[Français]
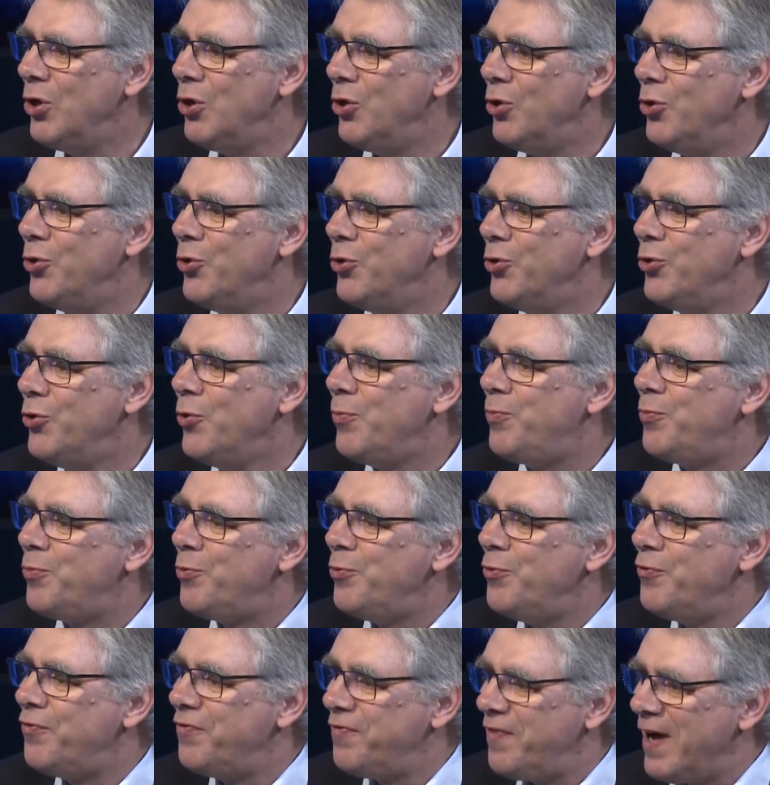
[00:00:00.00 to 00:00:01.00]
le,
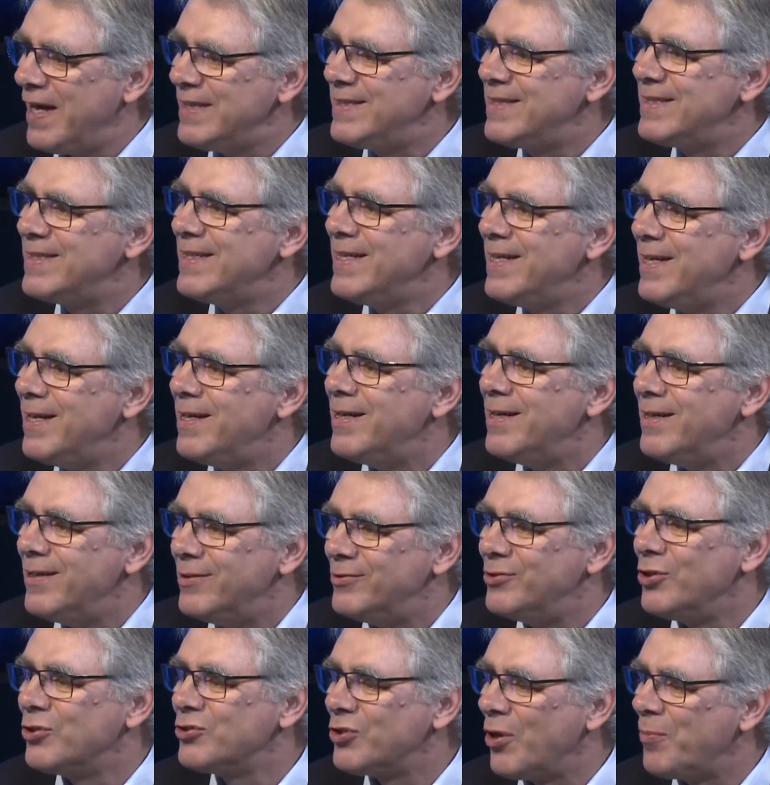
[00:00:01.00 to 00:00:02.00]
plus facile,
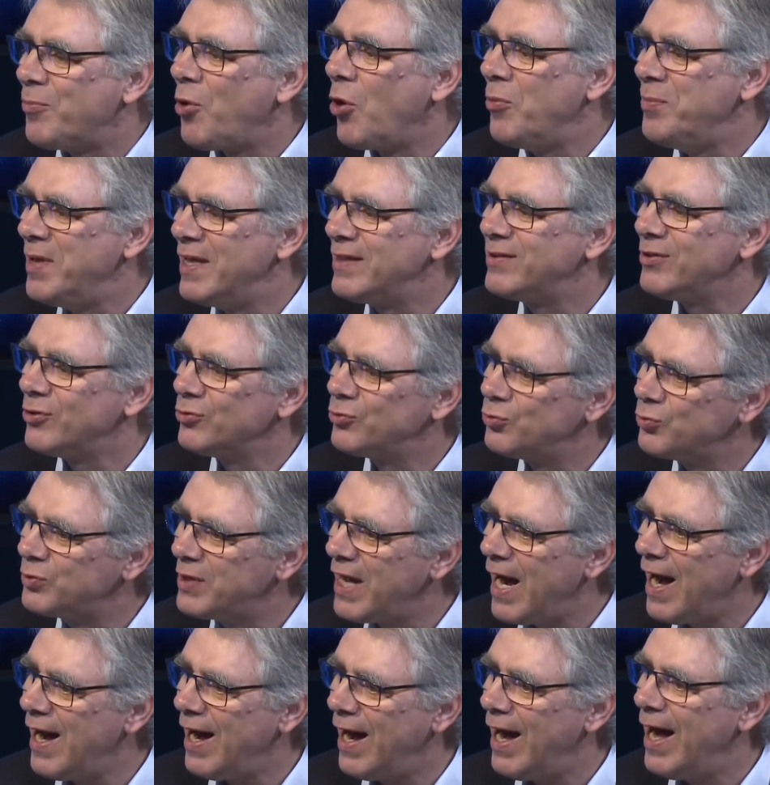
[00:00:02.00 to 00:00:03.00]
dans un premier temps en tout
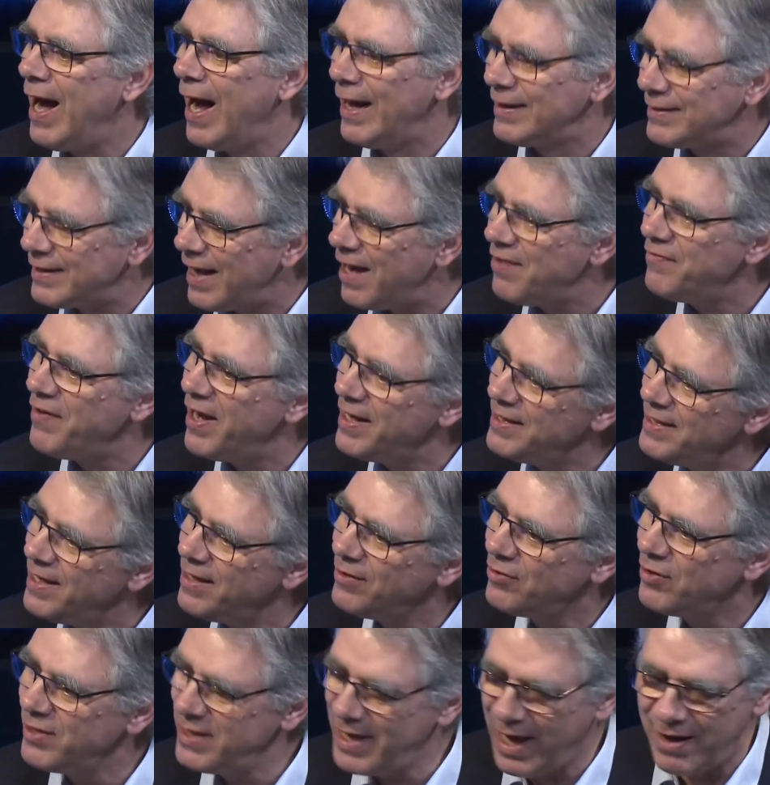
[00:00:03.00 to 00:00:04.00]
cas, à mm. travailler
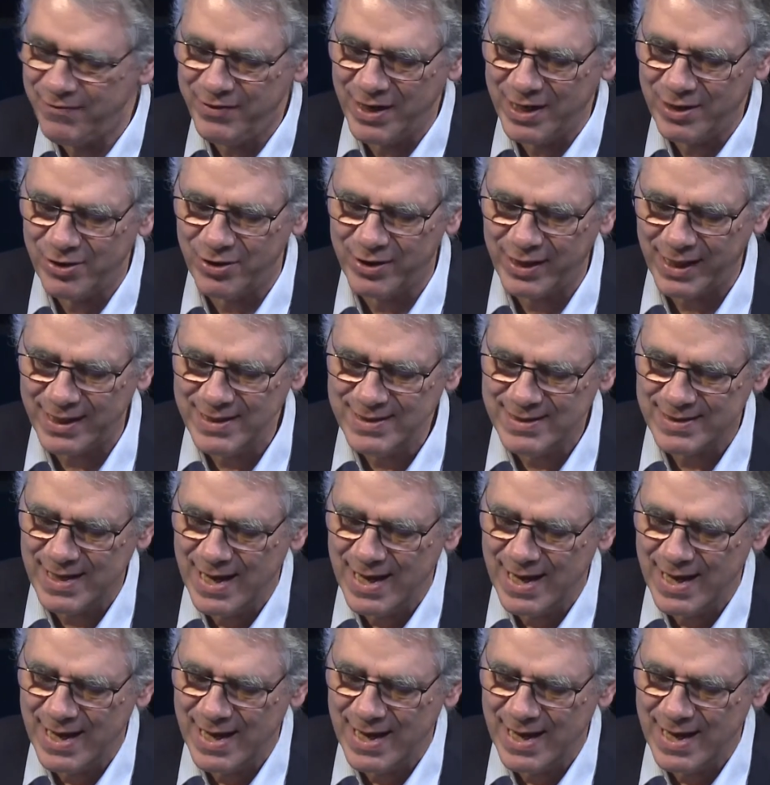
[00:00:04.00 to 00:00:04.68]
en lien avec le Christ.